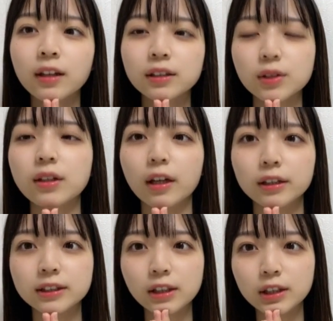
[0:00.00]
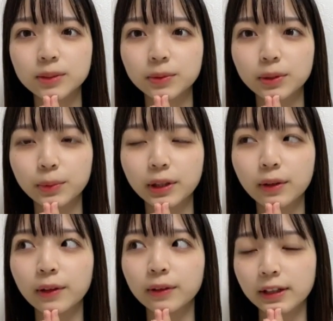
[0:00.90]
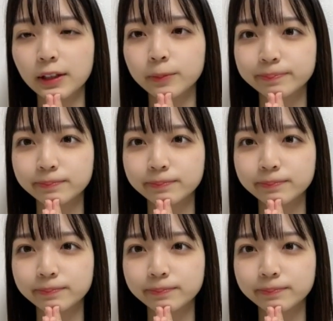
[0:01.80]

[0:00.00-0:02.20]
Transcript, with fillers: そっかステージもでも広いよね